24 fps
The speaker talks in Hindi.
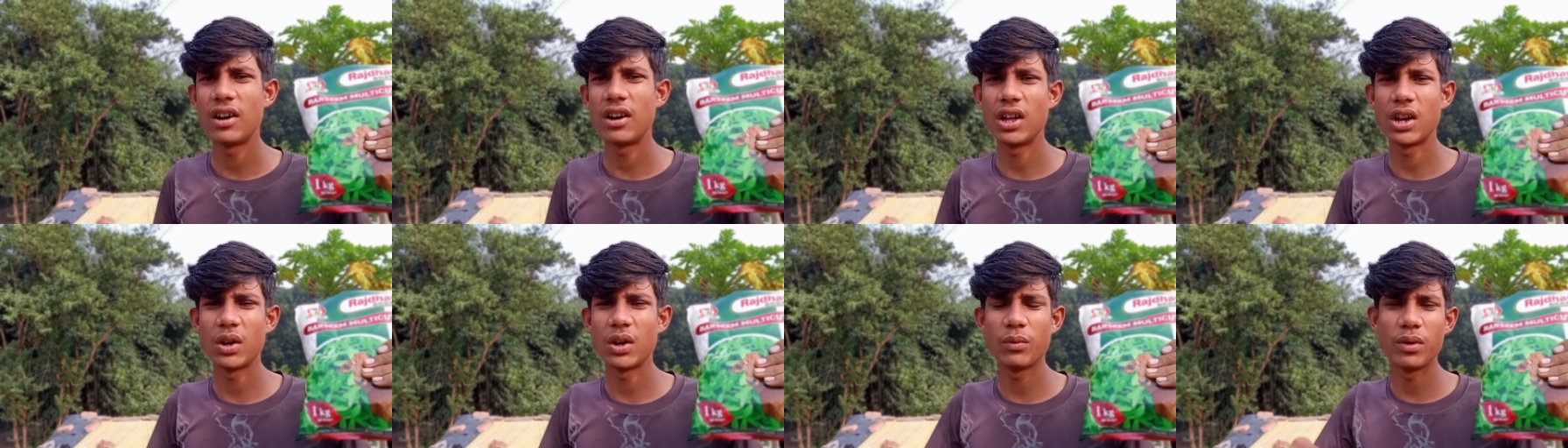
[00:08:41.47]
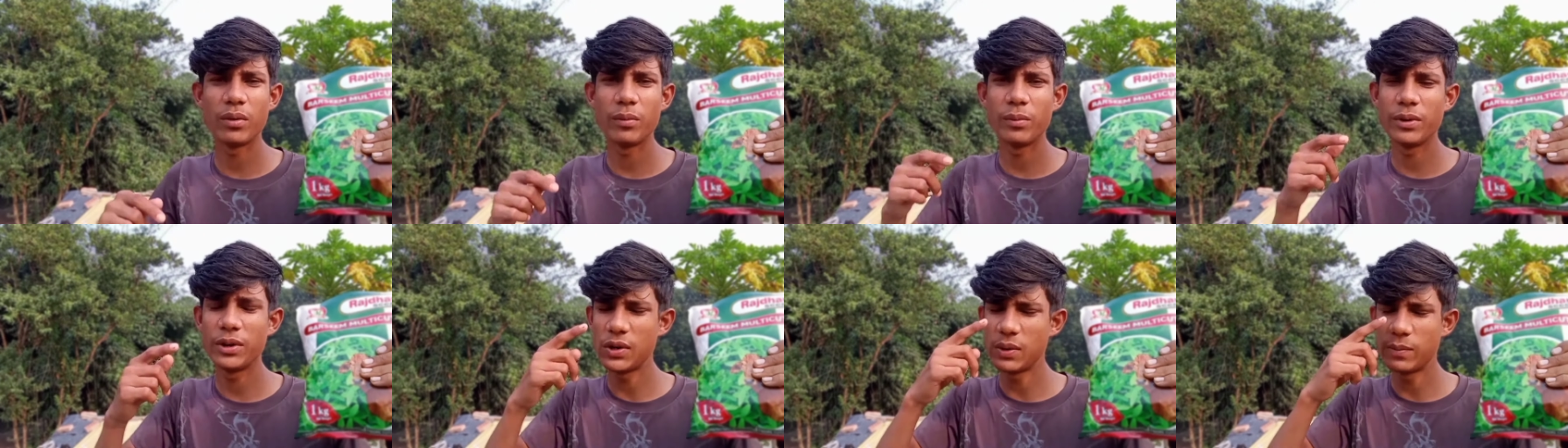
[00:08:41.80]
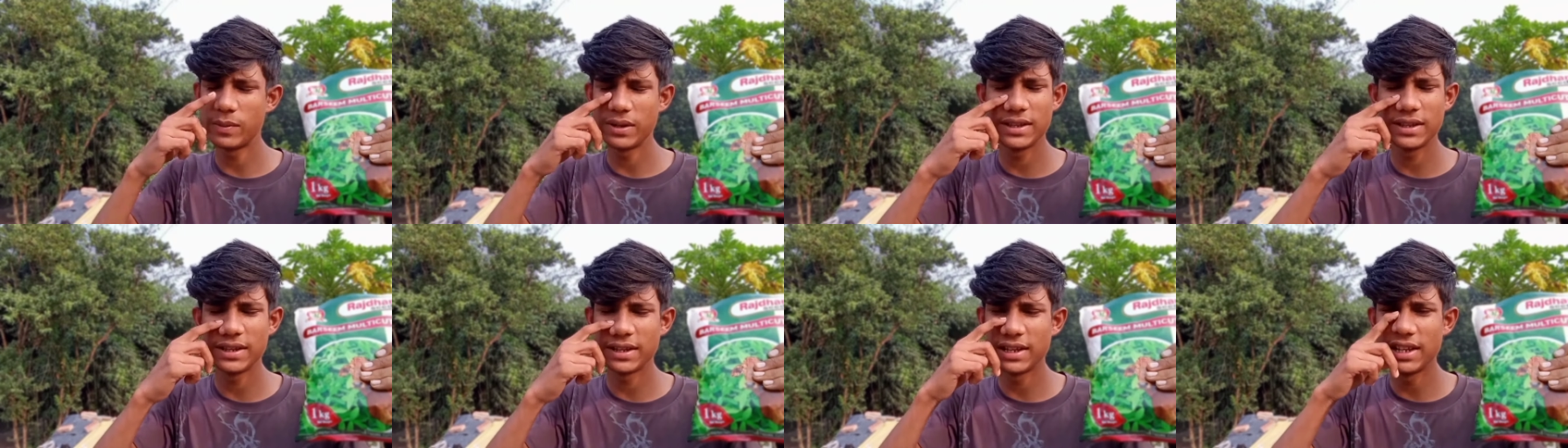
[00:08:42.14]
और वो वीडियो
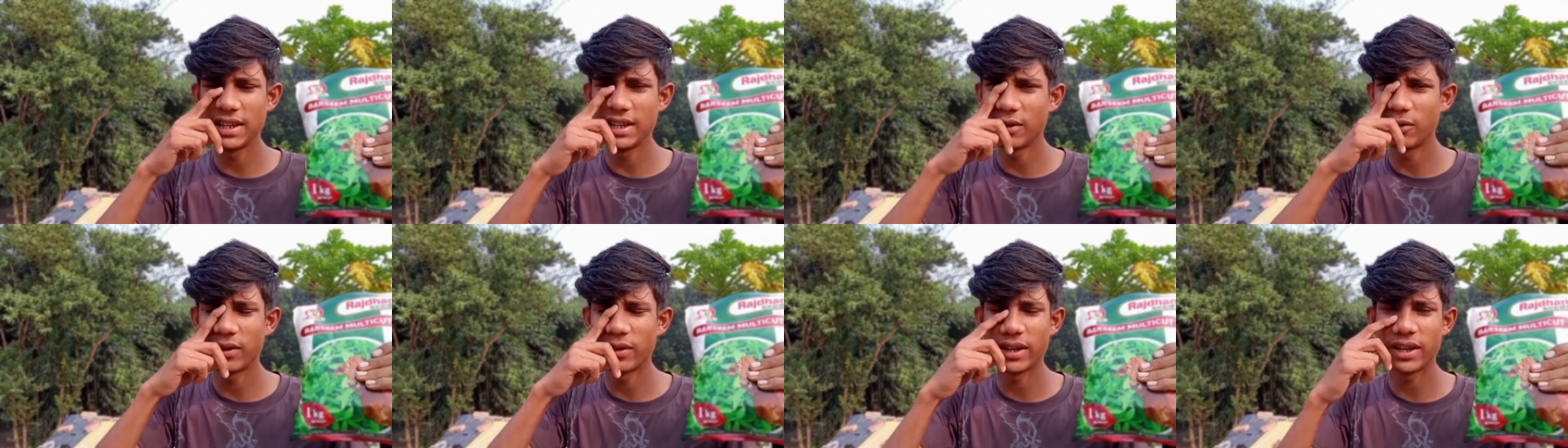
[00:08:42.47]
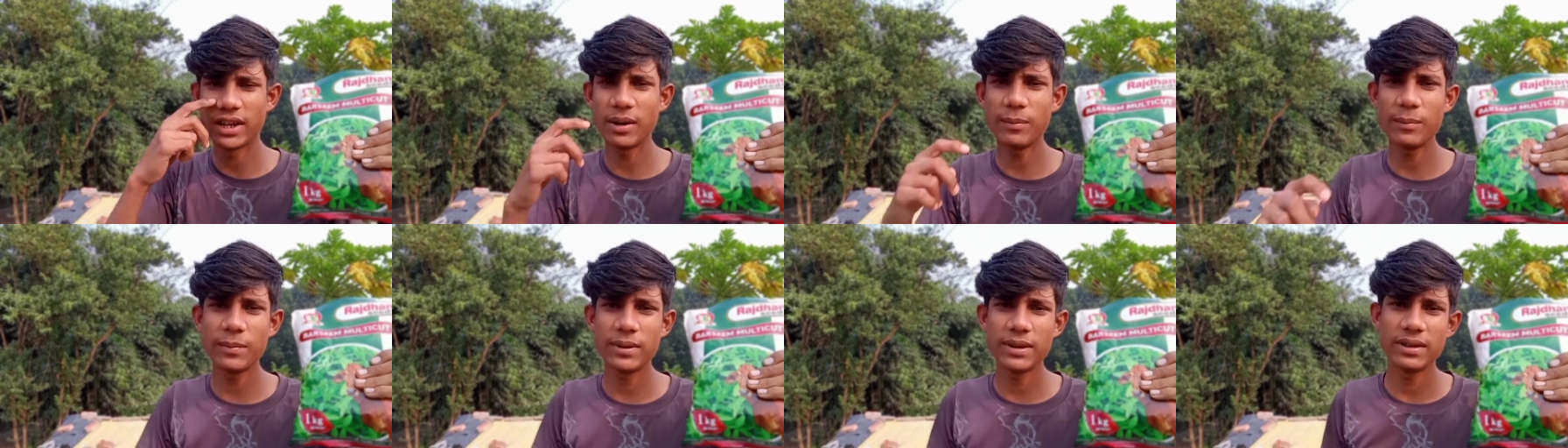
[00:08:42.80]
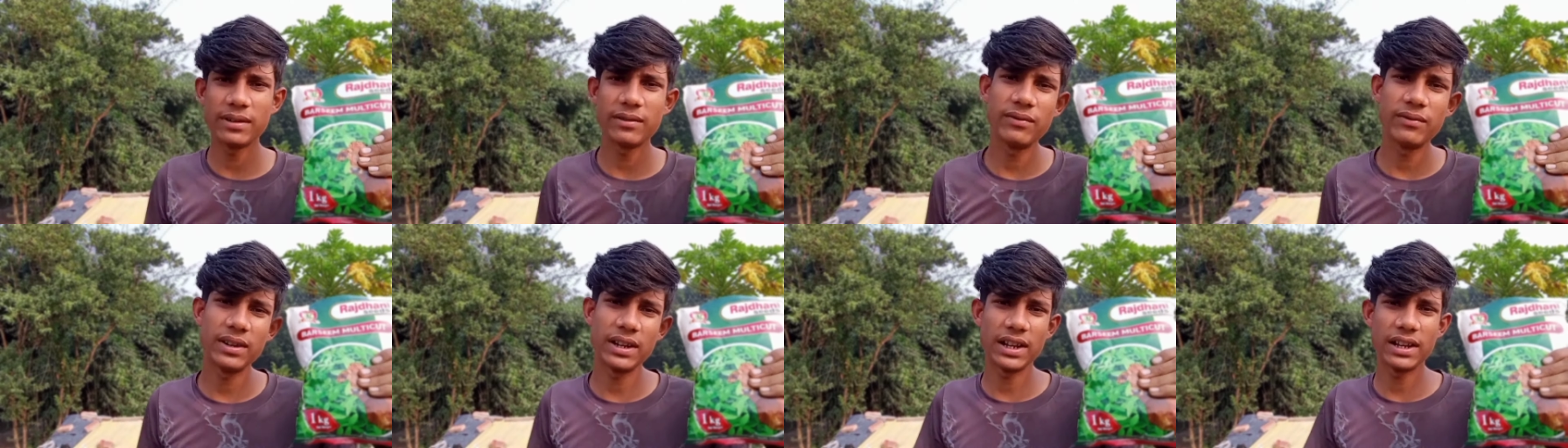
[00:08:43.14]
में देख लिए होंगे आप
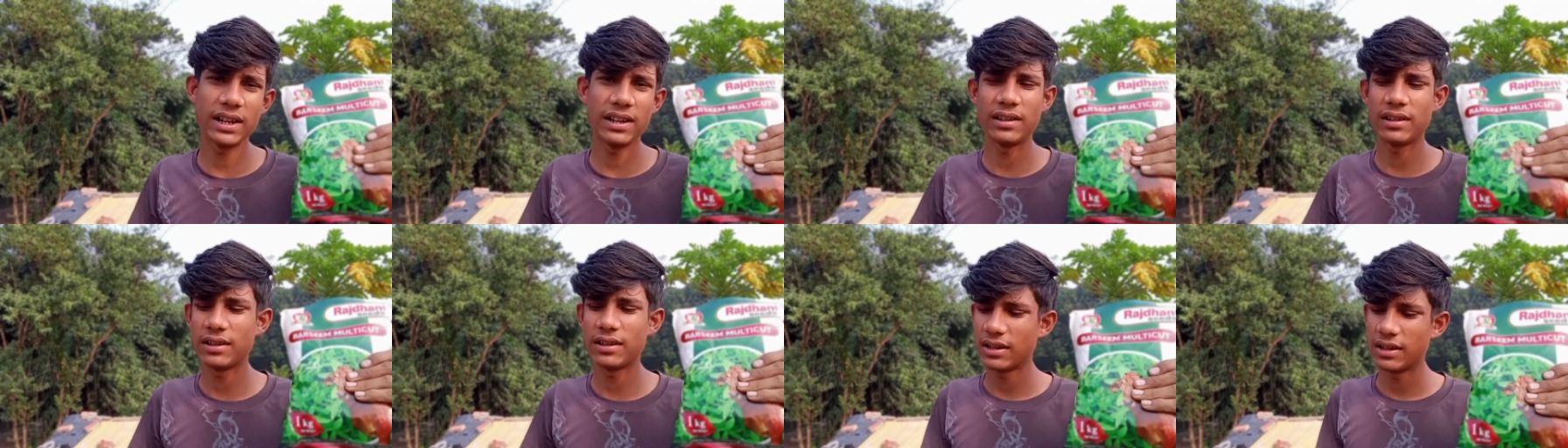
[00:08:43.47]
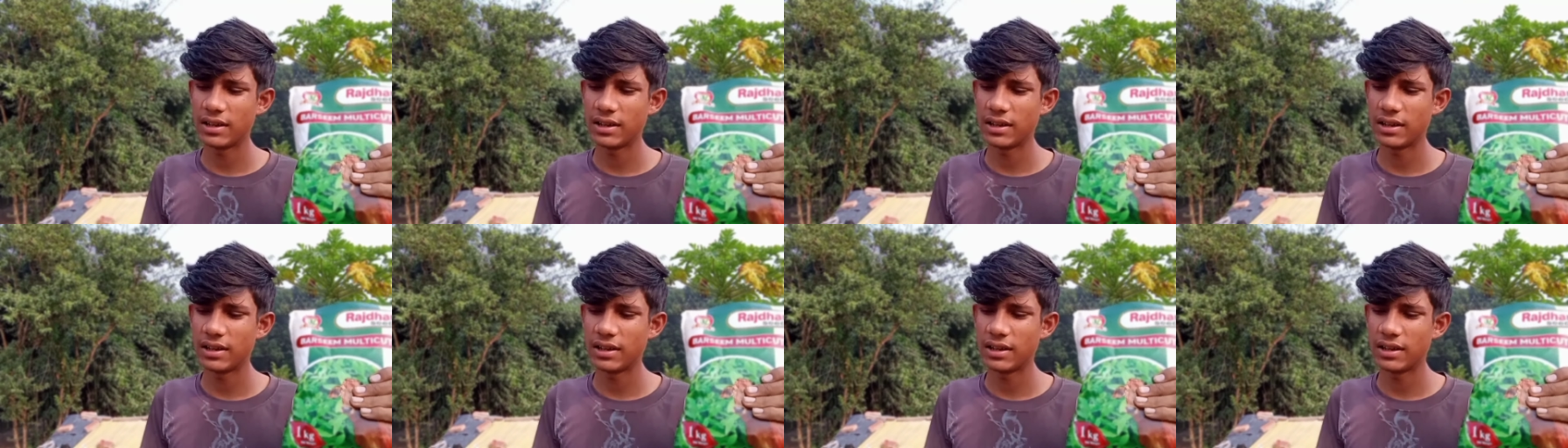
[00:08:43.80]
फिलहाल